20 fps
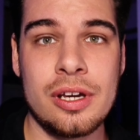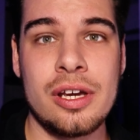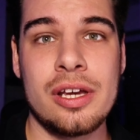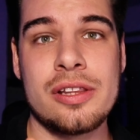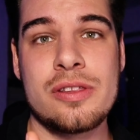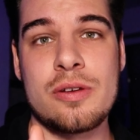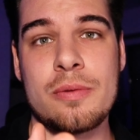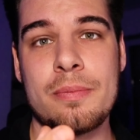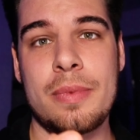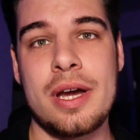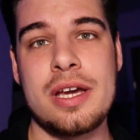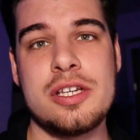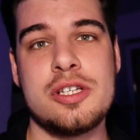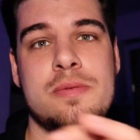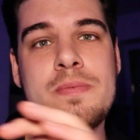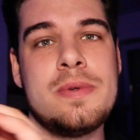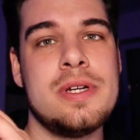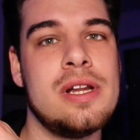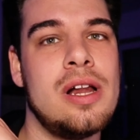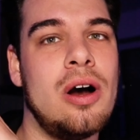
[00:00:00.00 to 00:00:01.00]
zum
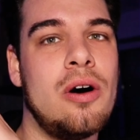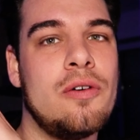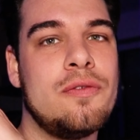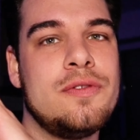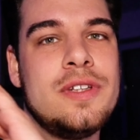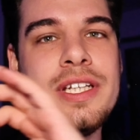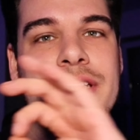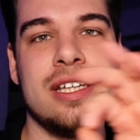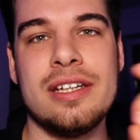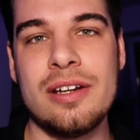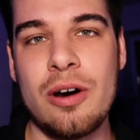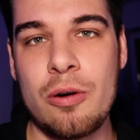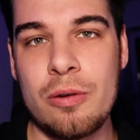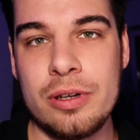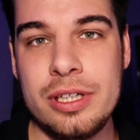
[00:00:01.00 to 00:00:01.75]
Beispiel auf die genaue